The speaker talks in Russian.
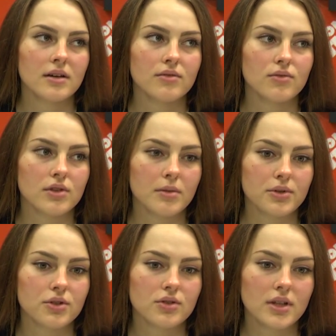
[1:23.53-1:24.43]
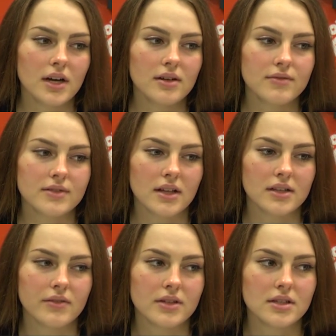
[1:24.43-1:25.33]
Вот, а пошли туда, встала
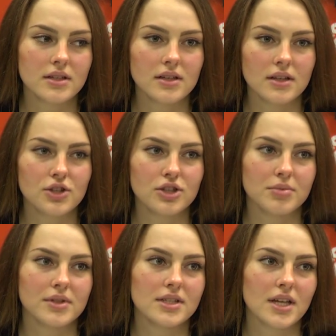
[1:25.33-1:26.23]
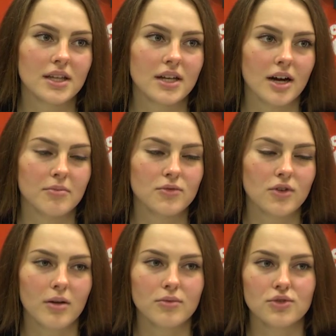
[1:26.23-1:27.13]
на весы, лишние 50 грамм. Ну,
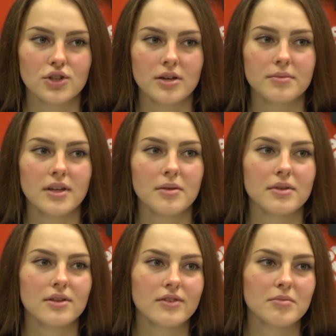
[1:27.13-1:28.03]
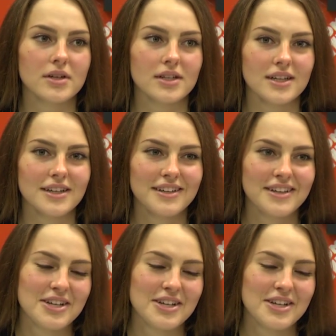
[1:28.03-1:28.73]
как бы уже не, не было выбора, да?